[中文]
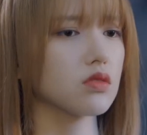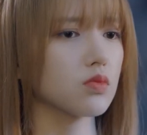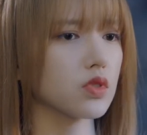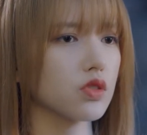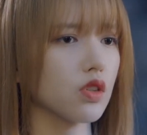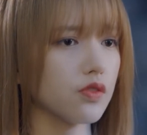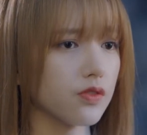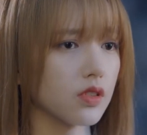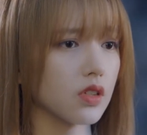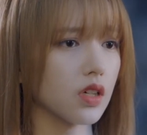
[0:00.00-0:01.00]
什么求
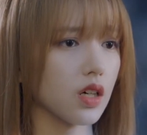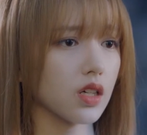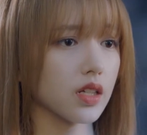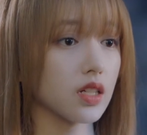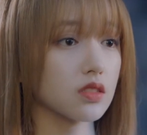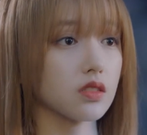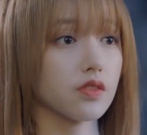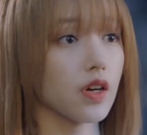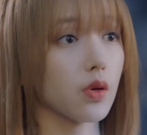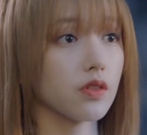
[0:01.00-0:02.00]
复合、看着你
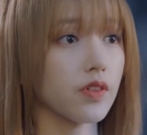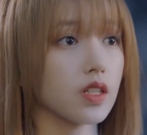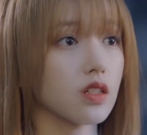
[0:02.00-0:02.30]
发光发